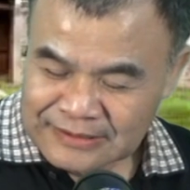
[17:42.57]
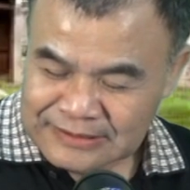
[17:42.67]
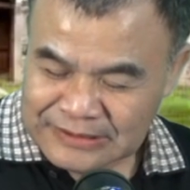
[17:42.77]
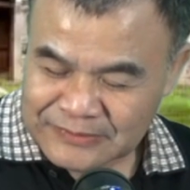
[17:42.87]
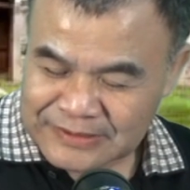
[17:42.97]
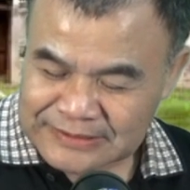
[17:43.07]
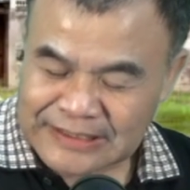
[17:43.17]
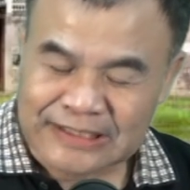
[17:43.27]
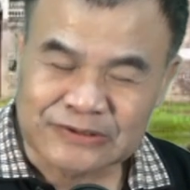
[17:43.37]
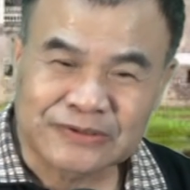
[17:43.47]
因为
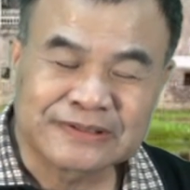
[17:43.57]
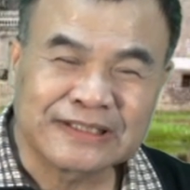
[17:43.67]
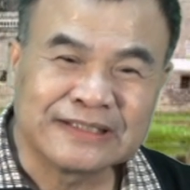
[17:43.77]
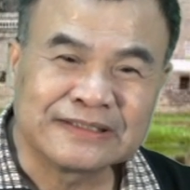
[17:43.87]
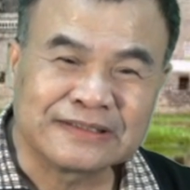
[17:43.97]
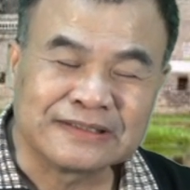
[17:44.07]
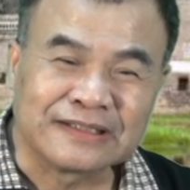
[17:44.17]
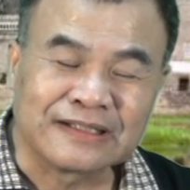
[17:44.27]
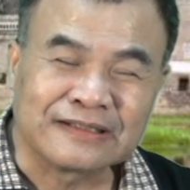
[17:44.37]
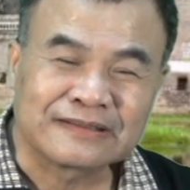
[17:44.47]
太宗这一系
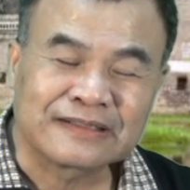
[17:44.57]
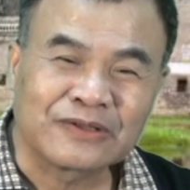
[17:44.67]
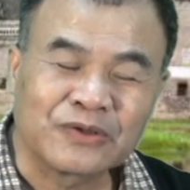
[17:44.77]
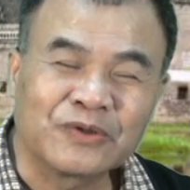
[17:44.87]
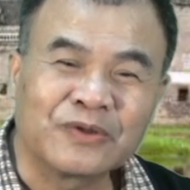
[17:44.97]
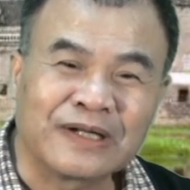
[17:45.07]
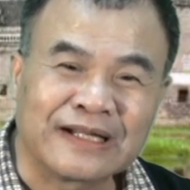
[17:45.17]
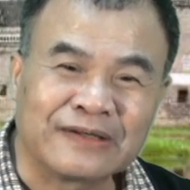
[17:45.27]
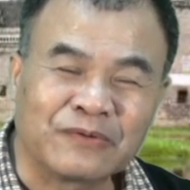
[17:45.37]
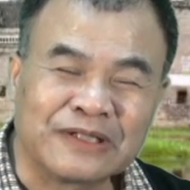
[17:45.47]
呢到了后来
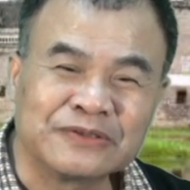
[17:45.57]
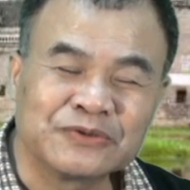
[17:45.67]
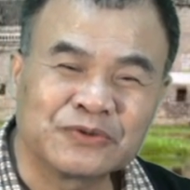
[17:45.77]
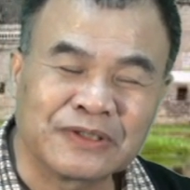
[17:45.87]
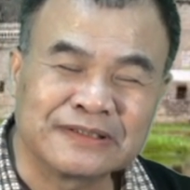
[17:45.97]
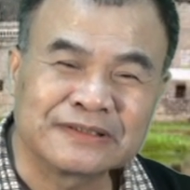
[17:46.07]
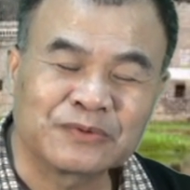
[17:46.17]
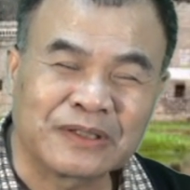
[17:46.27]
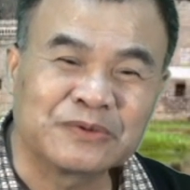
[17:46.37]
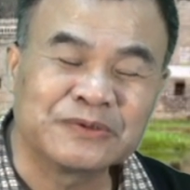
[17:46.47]
呢完全是
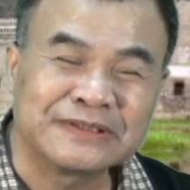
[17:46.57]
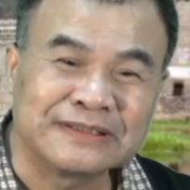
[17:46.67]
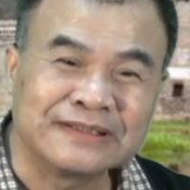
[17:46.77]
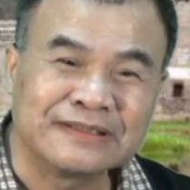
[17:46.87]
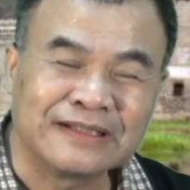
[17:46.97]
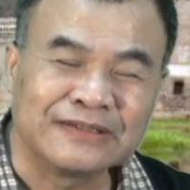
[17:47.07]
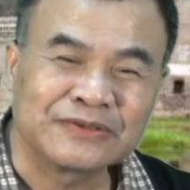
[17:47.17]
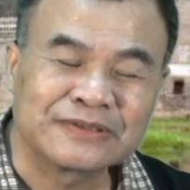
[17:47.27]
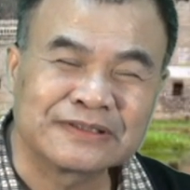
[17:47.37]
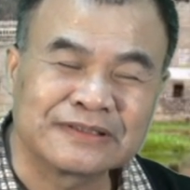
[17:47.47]
纨绔子弟，也
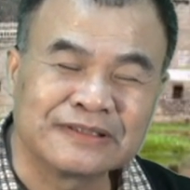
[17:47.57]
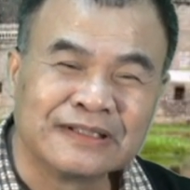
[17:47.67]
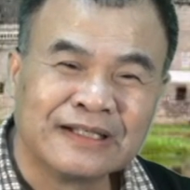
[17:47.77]
就是吃，